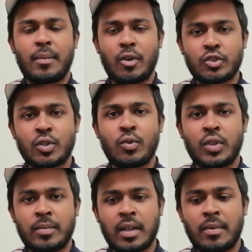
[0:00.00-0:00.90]
পড়াশোনা
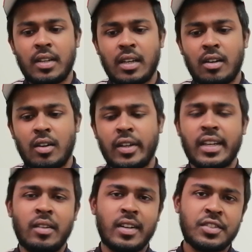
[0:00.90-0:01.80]
করতে পারবেন
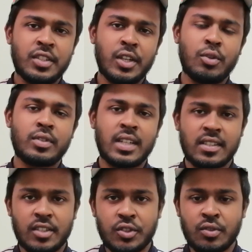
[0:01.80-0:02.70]
অনেক ইউনিভার্সিটি কিন্তু
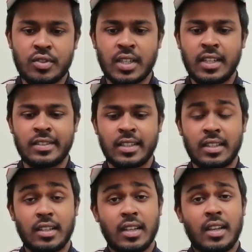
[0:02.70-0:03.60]
ট্রান্সলেশন চায় যে
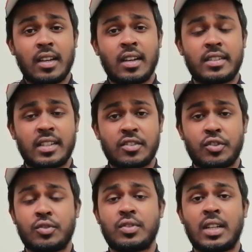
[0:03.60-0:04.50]

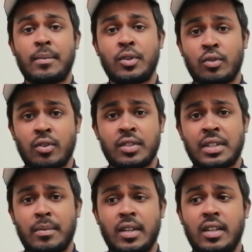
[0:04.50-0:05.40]
ট্রান্সলেশন ছাড়া আবেদন করা
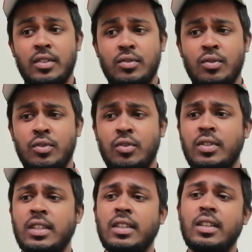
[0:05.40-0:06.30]
যাবে না তো
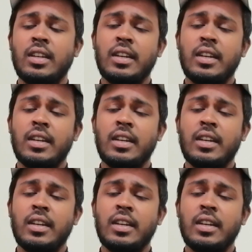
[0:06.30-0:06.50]
যদি